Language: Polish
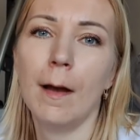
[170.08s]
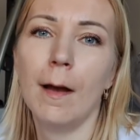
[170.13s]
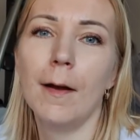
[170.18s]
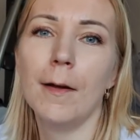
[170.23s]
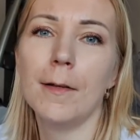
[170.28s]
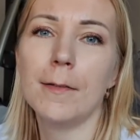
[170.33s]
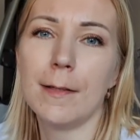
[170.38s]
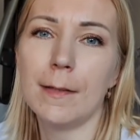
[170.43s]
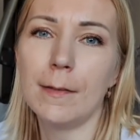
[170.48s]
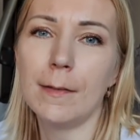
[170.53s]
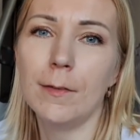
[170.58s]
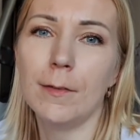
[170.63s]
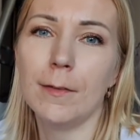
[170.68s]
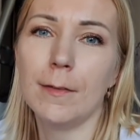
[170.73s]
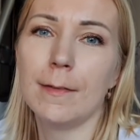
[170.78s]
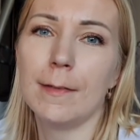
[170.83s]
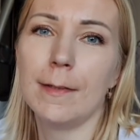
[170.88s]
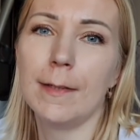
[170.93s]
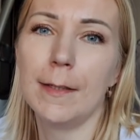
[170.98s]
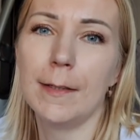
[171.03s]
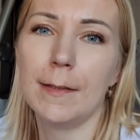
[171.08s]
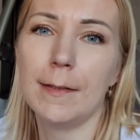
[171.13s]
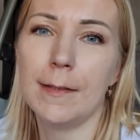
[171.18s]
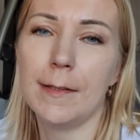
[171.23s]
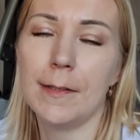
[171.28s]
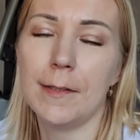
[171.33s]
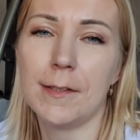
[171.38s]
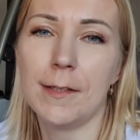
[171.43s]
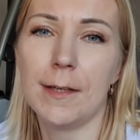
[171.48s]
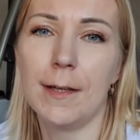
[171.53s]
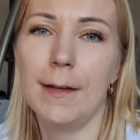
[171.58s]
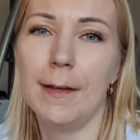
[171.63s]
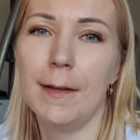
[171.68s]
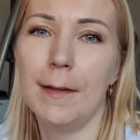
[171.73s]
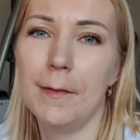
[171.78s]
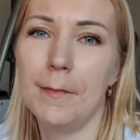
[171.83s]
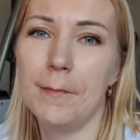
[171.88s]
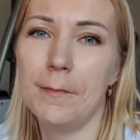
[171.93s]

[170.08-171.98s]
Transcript: Ostatnio dostaję też e,